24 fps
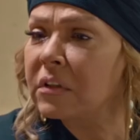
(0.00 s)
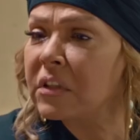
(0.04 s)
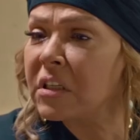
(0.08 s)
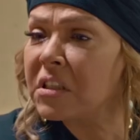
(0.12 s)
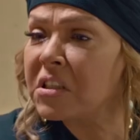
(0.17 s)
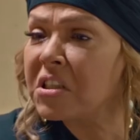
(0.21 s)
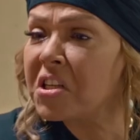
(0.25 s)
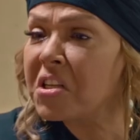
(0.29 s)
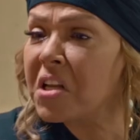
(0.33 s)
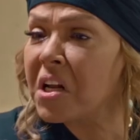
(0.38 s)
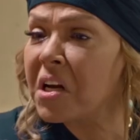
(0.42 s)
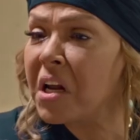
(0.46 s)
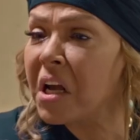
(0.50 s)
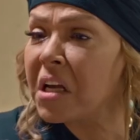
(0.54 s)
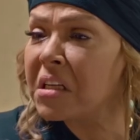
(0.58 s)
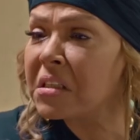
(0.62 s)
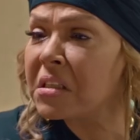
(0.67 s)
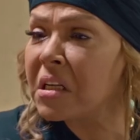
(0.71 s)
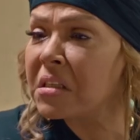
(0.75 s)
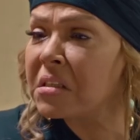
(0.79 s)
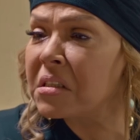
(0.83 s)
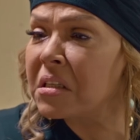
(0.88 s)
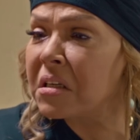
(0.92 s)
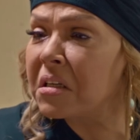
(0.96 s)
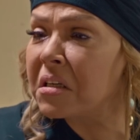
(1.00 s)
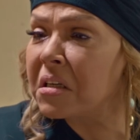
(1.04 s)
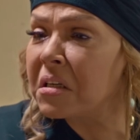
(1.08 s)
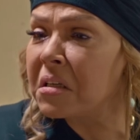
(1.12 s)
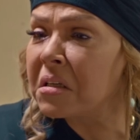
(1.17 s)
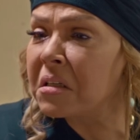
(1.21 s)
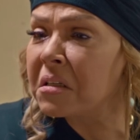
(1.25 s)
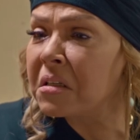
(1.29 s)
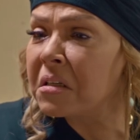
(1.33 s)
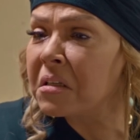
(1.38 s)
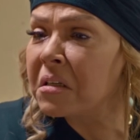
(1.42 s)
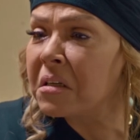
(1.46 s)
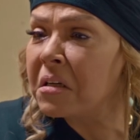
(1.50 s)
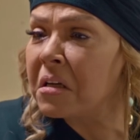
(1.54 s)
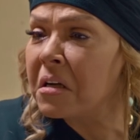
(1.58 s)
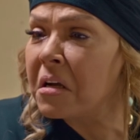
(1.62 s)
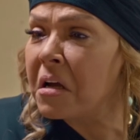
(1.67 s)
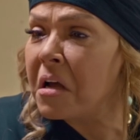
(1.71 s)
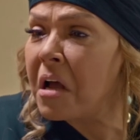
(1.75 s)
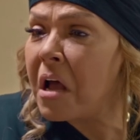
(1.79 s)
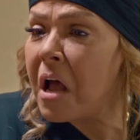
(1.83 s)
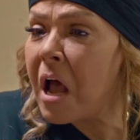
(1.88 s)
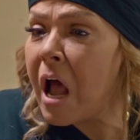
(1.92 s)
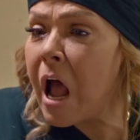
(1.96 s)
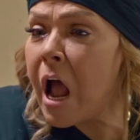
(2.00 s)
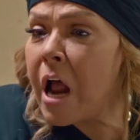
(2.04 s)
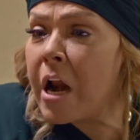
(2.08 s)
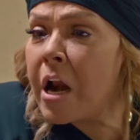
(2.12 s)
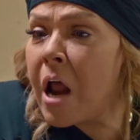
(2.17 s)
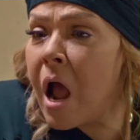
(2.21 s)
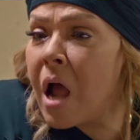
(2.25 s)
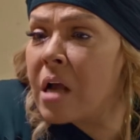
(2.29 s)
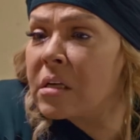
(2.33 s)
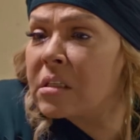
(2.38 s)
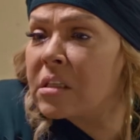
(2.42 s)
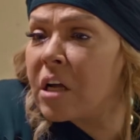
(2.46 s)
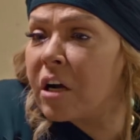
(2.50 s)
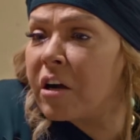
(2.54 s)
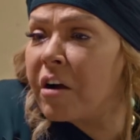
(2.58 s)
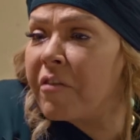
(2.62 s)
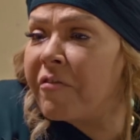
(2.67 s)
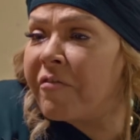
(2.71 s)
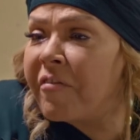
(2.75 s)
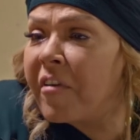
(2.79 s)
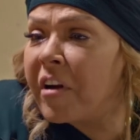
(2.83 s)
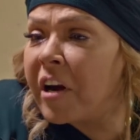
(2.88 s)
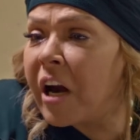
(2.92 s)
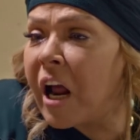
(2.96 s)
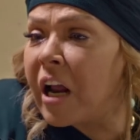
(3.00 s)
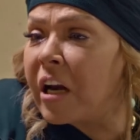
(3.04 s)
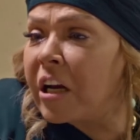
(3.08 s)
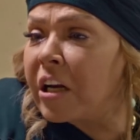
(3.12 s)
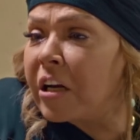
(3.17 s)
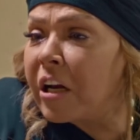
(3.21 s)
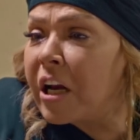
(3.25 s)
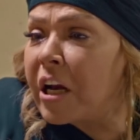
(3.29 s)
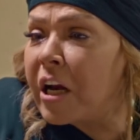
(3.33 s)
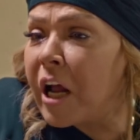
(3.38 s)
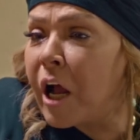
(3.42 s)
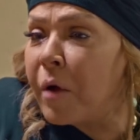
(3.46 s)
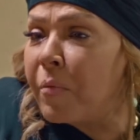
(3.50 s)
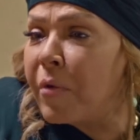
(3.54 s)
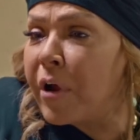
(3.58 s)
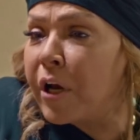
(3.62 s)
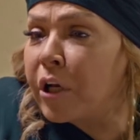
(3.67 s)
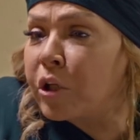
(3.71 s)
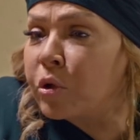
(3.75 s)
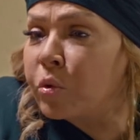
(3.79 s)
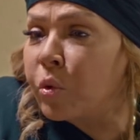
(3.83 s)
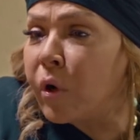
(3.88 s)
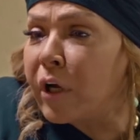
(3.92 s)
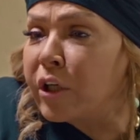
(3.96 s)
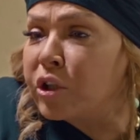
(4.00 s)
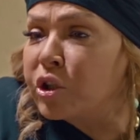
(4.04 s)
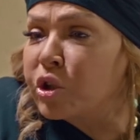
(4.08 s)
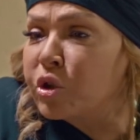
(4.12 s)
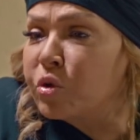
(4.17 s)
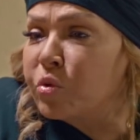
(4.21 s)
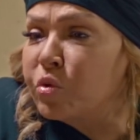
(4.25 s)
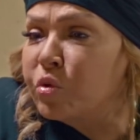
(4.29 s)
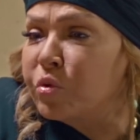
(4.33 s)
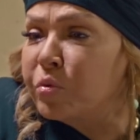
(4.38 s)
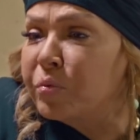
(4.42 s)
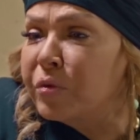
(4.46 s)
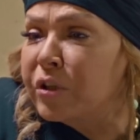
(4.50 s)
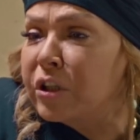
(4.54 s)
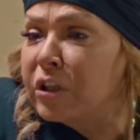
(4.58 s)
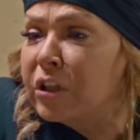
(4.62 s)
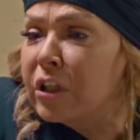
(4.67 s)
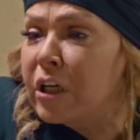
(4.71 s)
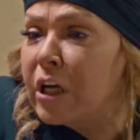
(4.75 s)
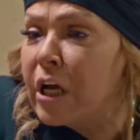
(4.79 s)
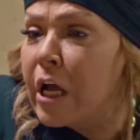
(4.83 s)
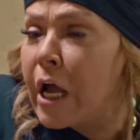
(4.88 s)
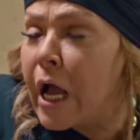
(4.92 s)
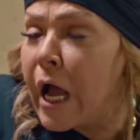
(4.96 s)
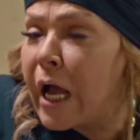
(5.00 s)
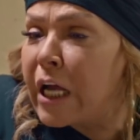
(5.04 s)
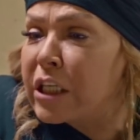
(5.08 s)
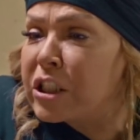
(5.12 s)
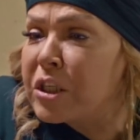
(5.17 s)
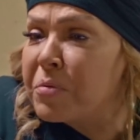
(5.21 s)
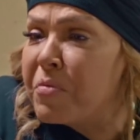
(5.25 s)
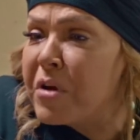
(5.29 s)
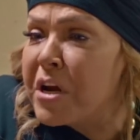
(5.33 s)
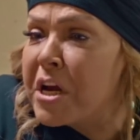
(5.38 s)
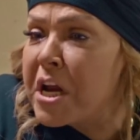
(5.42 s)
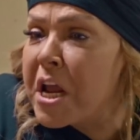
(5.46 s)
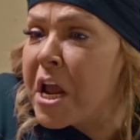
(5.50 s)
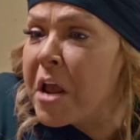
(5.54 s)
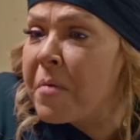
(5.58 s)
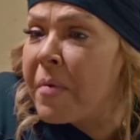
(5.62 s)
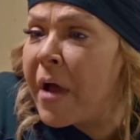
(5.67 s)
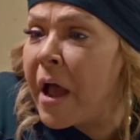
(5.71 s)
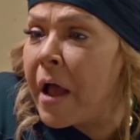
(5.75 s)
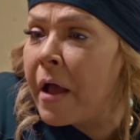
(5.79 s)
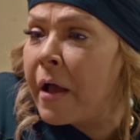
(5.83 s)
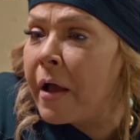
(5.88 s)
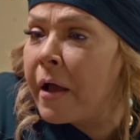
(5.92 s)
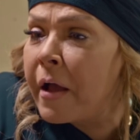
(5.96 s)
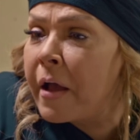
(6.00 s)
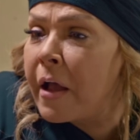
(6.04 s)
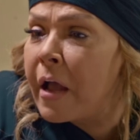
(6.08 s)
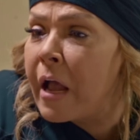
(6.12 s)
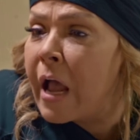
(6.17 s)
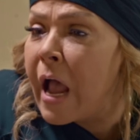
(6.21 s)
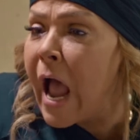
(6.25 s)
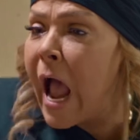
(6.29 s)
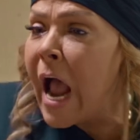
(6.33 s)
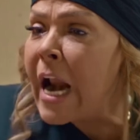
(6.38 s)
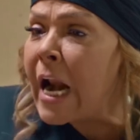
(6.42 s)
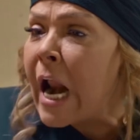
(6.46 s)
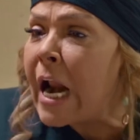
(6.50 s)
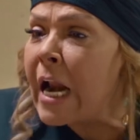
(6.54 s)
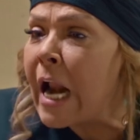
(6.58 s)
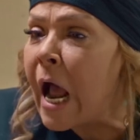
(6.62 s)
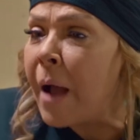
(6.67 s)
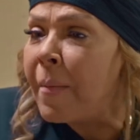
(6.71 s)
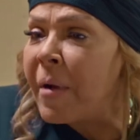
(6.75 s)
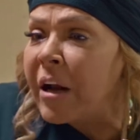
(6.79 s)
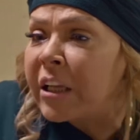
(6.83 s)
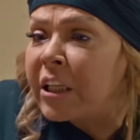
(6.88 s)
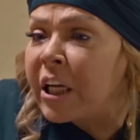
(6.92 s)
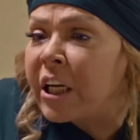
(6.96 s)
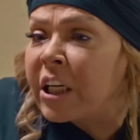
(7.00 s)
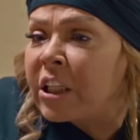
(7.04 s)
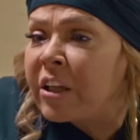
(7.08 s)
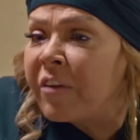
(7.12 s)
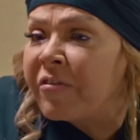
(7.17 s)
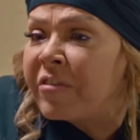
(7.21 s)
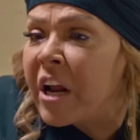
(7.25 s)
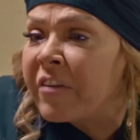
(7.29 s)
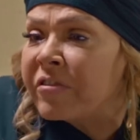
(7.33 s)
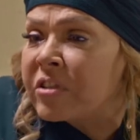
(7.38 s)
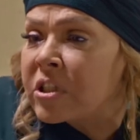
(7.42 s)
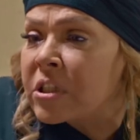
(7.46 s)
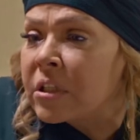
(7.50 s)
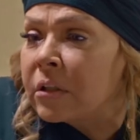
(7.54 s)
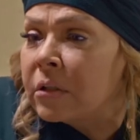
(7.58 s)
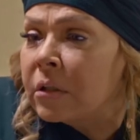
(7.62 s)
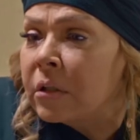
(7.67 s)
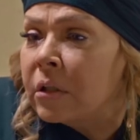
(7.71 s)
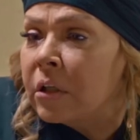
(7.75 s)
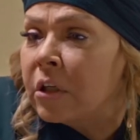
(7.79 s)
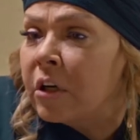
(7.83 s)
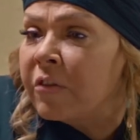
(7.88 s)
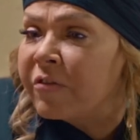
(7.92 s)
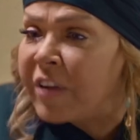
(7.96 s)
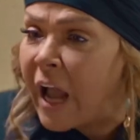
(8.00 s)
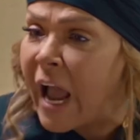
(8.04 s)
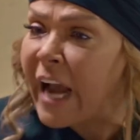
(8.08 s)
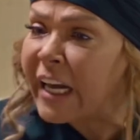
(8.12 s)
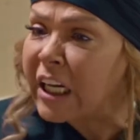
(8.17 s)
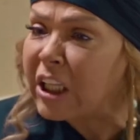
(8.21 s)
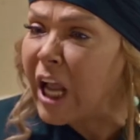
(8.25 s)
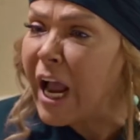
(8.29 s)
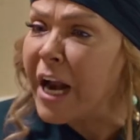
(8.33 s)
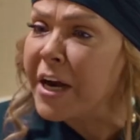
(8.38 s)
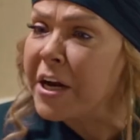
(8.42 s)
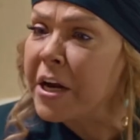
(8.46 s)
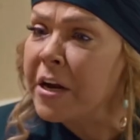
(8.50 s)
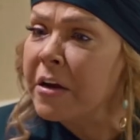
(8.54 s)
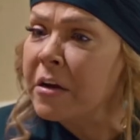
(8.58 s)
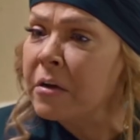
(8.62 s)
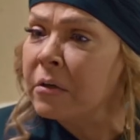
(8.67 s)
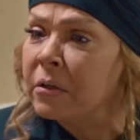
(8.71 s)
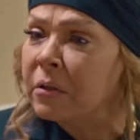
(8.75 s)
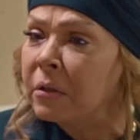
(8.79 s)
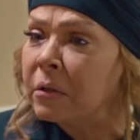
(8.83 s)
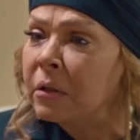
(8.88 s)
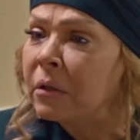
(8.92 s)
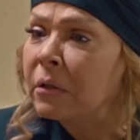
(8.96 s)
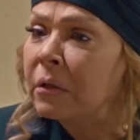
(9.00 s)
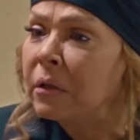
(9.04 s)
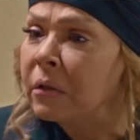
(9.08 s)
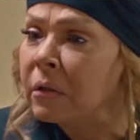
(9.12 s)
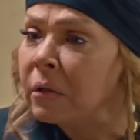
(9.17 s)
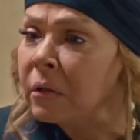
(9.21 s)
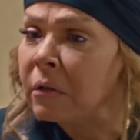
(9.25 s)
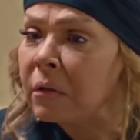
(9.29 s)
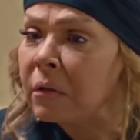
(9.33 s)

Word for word: مش هستني عايزه السجن انا عايزه اكفر عن اللي انا عملته عن ذنوبي عايزين مني ايه بقى انا اللي عملت كده في نفسي في حاجه تاني لا